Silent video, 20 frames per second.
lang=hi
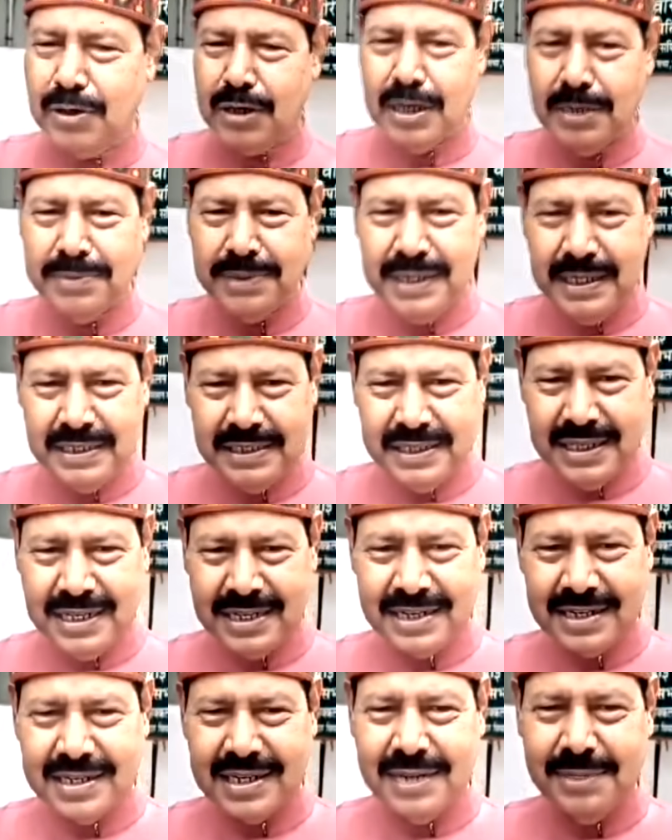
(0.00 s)
को कभी अंदर
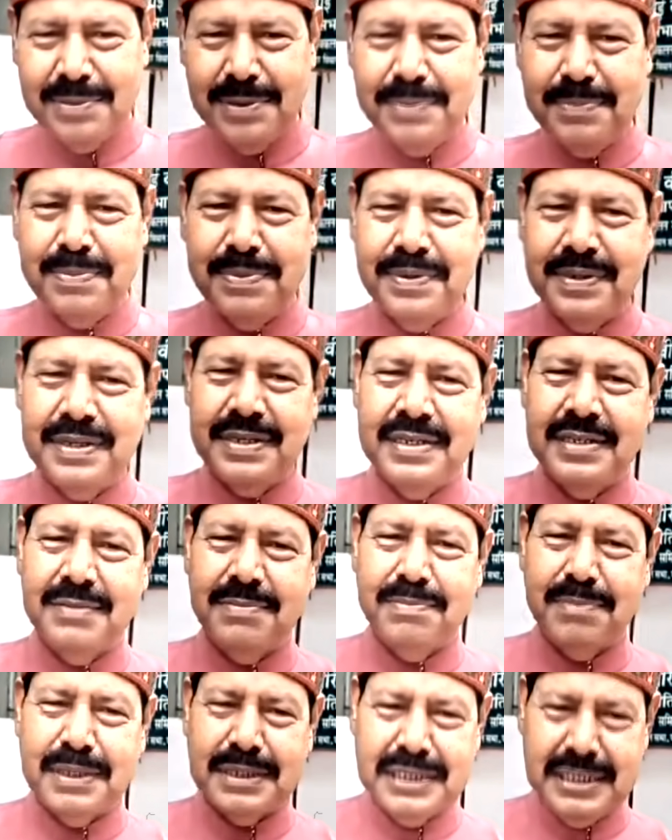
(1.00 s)
कभी
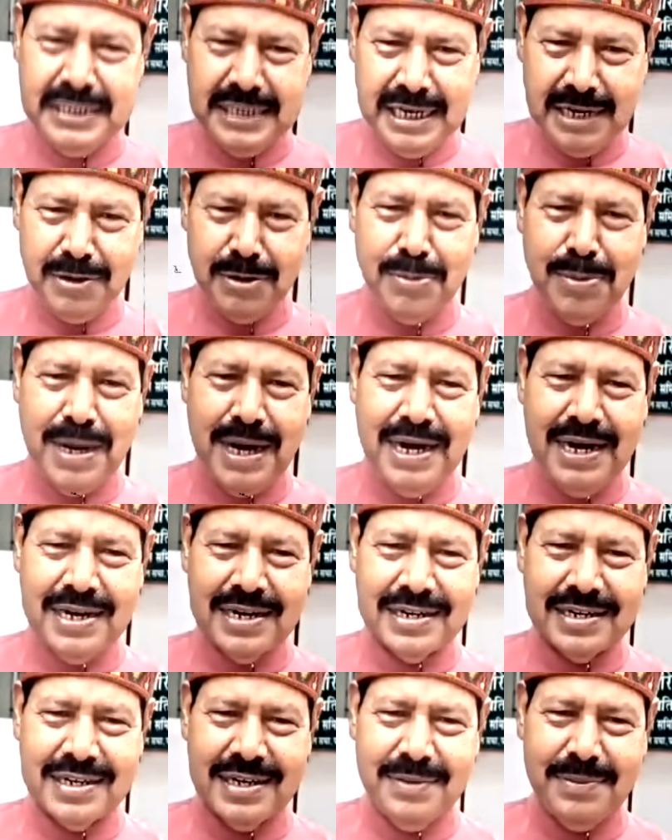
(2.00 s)
भतीजा को बाहर
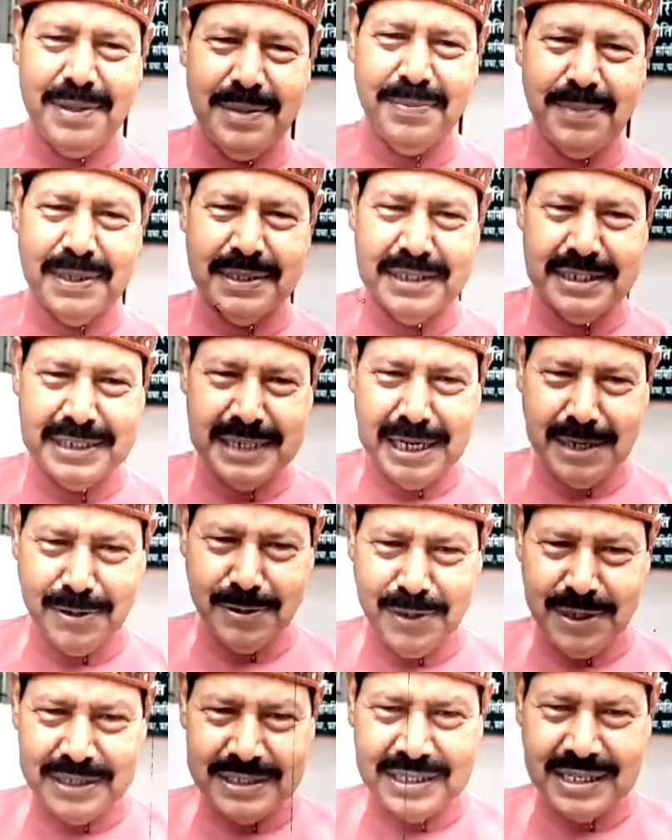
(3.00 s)
कभी भतीजा को
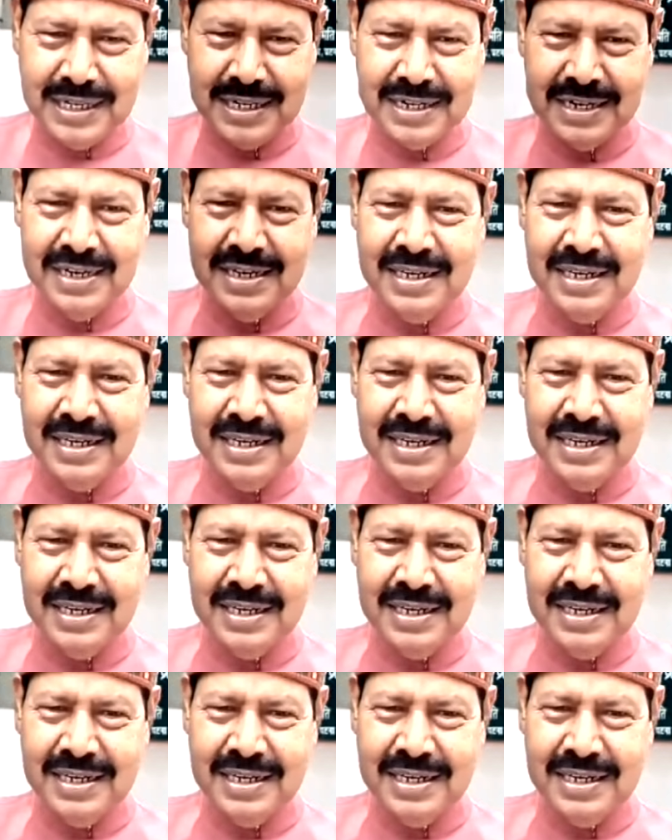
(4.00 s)
अंदर